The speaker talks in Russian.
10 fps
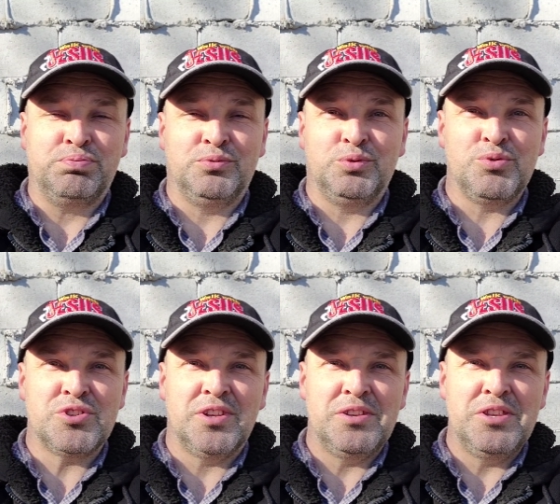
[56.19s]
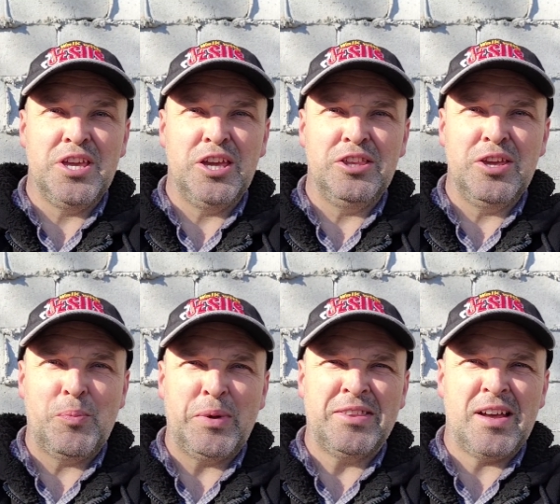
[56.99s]
нужно не, не
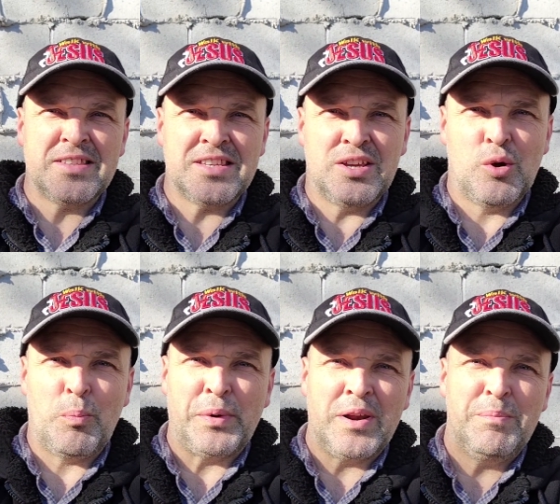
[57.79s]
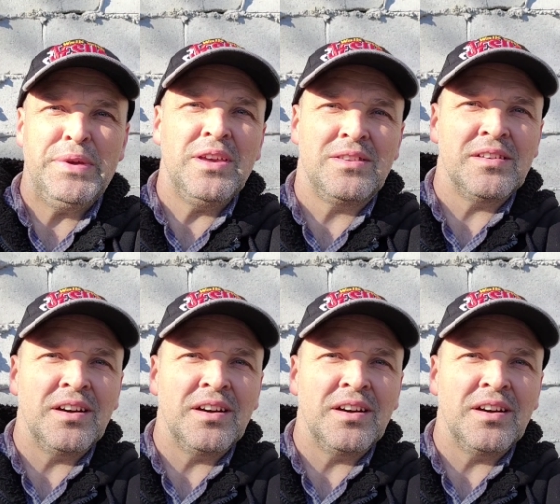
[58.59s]
пытаться ее пробить,